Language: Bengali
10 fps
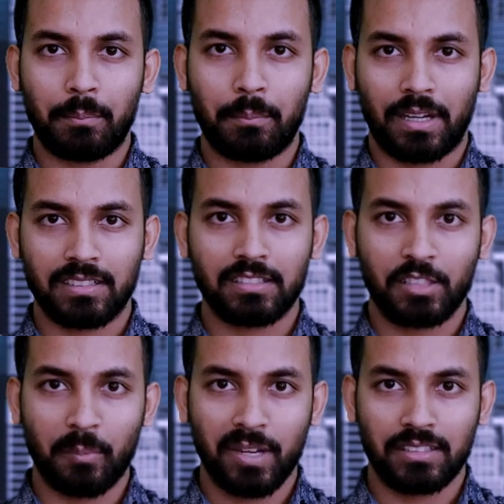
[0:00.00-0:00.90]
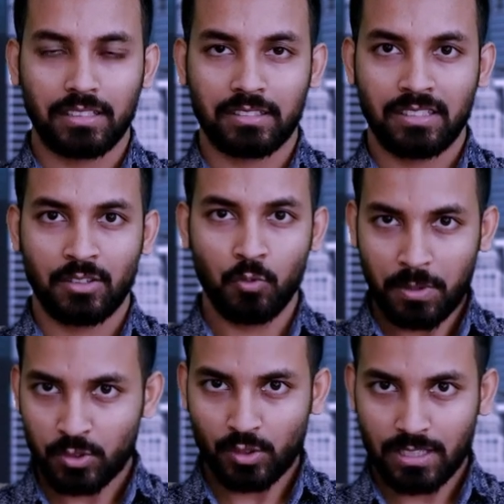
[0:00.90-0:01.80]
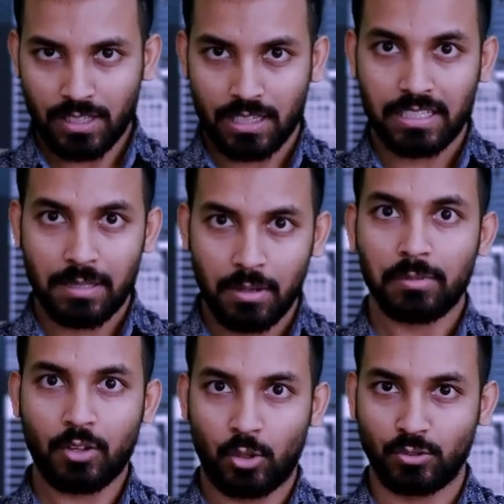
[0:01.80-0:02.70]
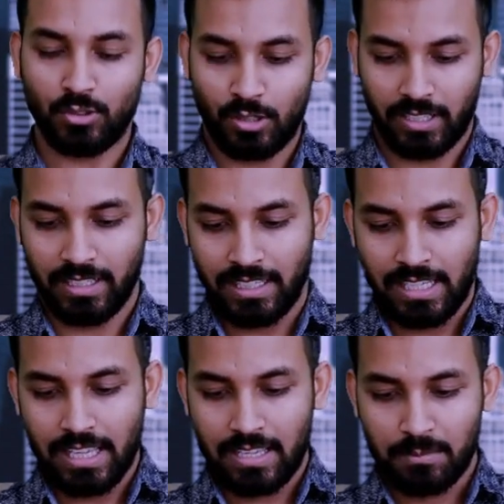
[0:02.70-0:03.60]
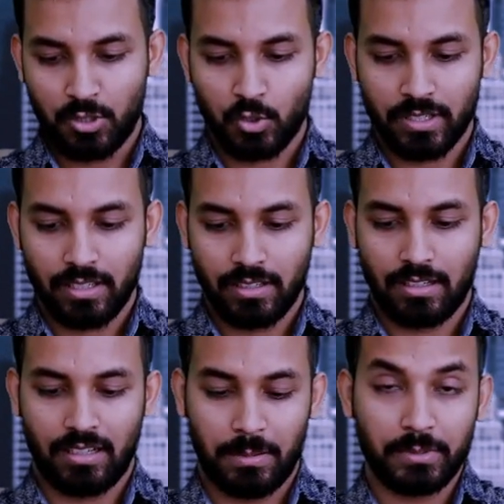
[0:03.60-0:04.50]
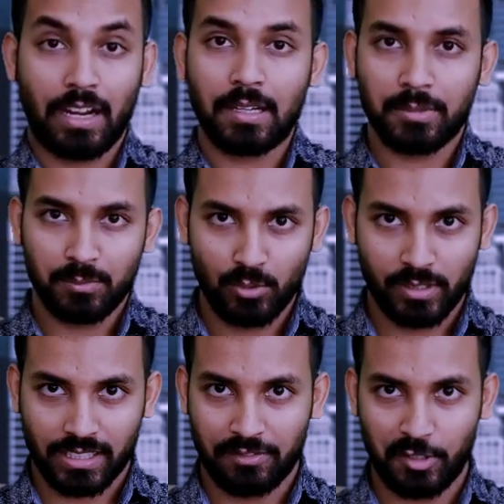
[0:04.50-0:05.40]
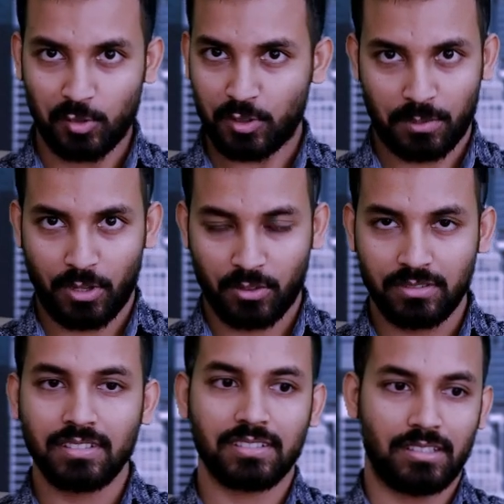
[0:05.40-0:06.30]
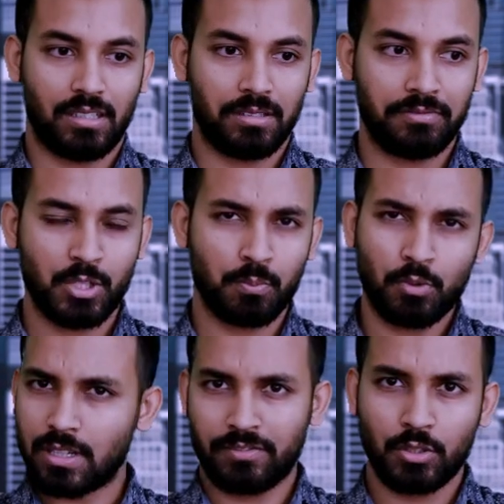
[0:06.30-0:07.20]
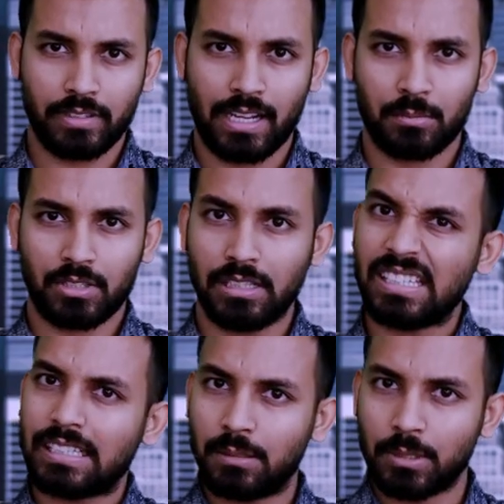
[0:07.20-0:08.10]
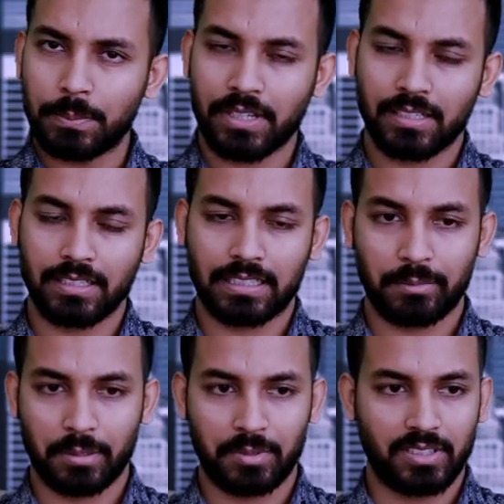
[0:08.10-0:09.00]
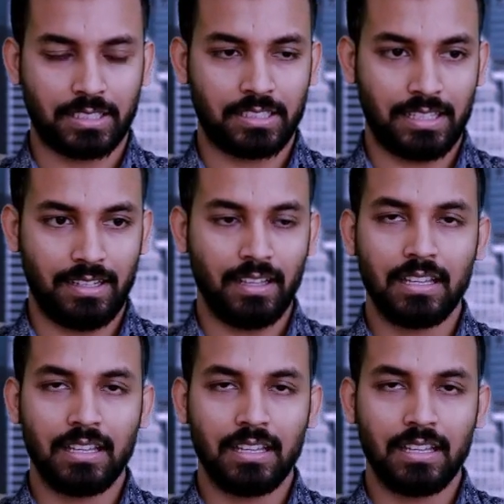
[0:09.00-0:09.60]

বাংলাদেশের মেয়েরা তাদের উপার্জনের টাকা কিভাবে খরচ করে এই বিষয়ে নারীবাদমূলক একটা ভিডিও দেখবো এখন ভিডিও পুরোটা ভিডিও দেখাবো না লিঙ্ক দিব আপনারা দেখতে পারবেন দেখতে চাইলে